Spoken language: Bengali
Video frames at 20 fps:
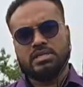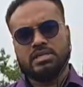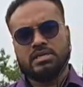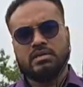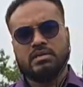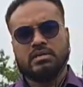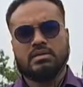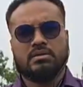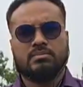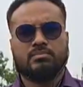যে
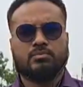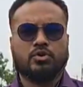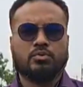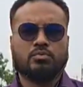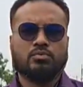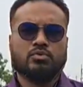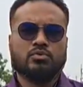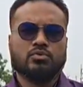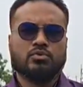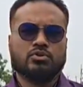
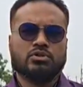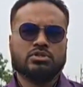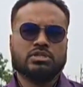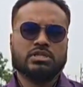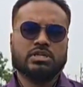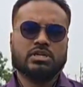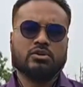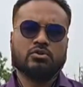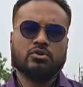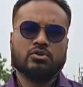পরিবহনগুলো
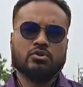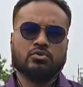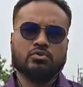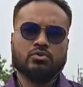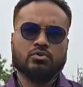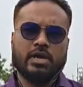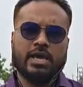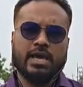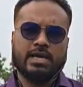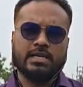রয়েছে সেগুলো
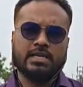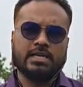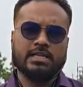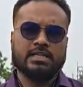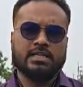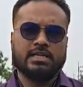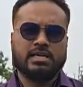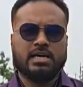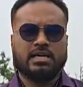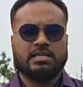কিন্তু এক
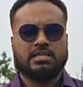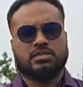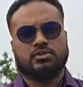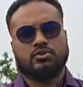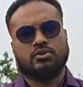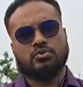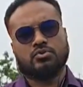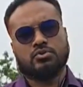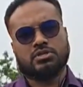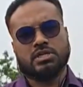লেন দিয়ে আসা
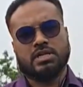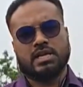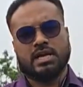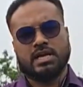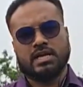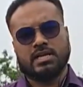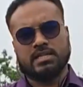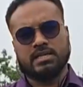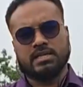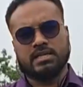যাওয়া করছে
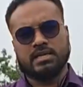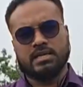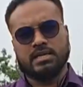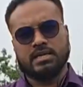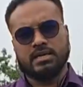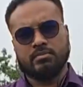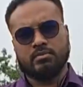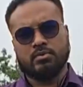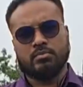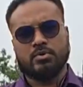ঢাকার দিকে
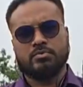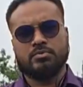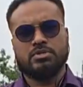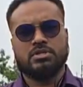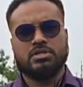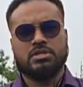এবং